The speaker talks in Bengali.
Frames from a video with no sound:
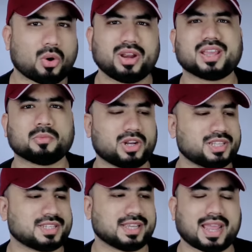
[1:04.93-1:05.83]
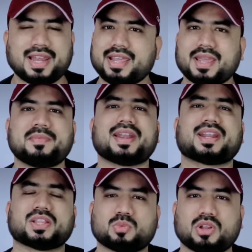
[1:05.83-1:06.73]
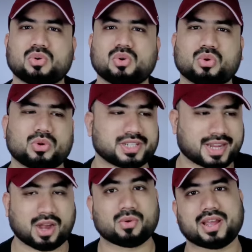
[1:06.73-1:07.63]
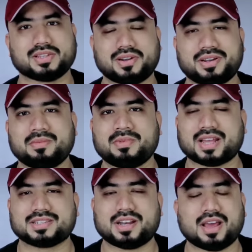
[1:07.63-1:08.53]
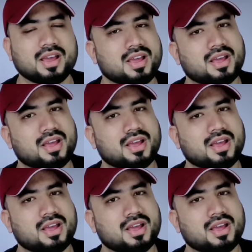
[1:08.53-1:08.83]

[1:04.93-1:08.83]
অনেকে বলে যে আই লিগে এই প্লেয়ারটা এত ভালো গোল করছে কেন আইএসএল টিম ডাকছে না